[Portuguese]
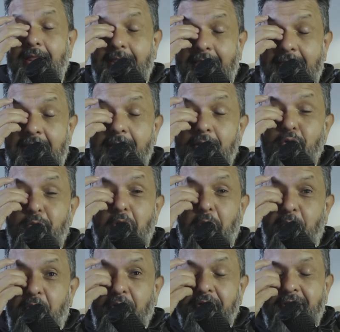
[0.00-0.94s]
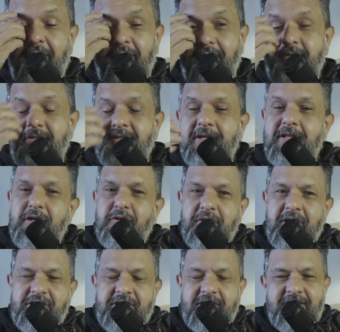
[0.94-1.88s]
que no meu ponto de vista não
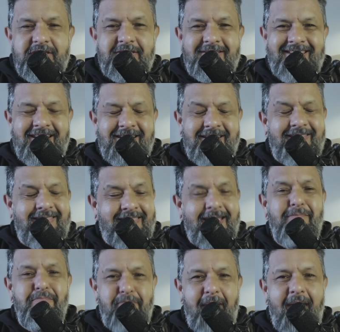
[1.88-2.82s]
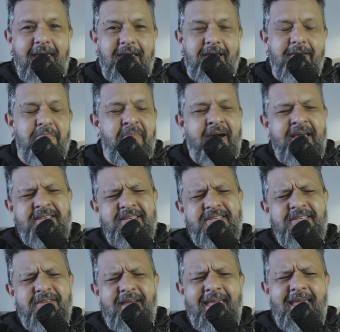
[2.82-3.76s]
deixa de ser também. Mas
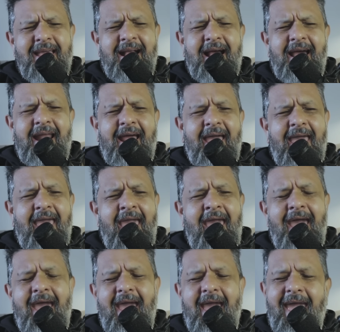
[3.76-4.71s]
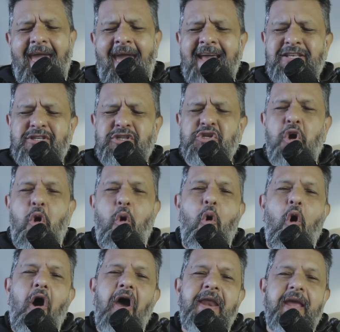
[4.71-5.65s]
isso aí, cara, é, é a
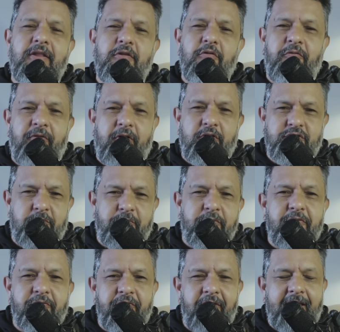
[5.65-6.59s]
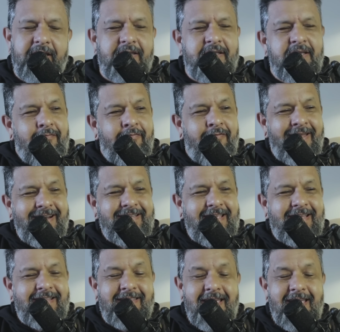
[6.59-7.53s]
escória do falso profeta.
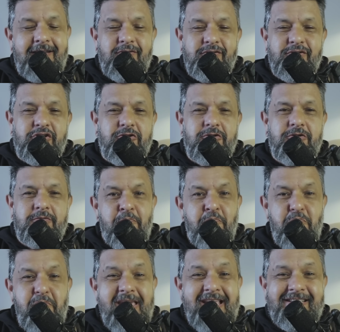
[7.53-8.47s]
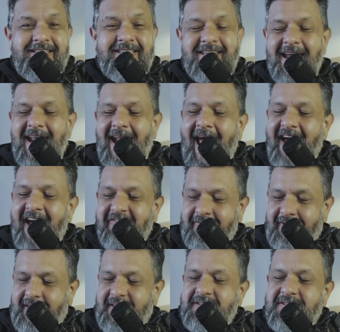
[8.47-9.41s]
Verdadeiros
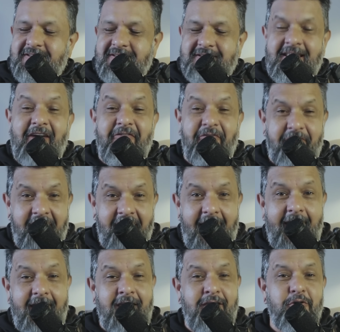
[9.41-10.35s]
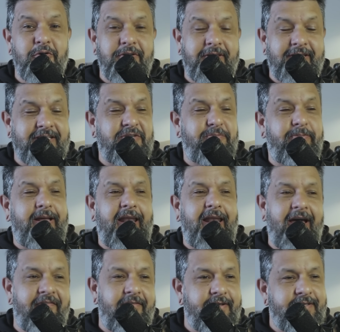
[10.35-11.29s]
miseráveis da fé, em outras
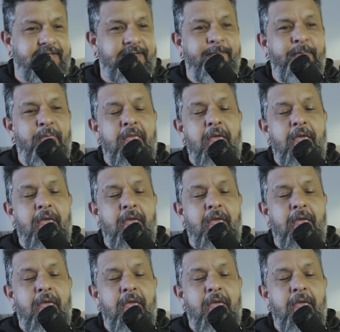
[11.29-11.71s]
palavras.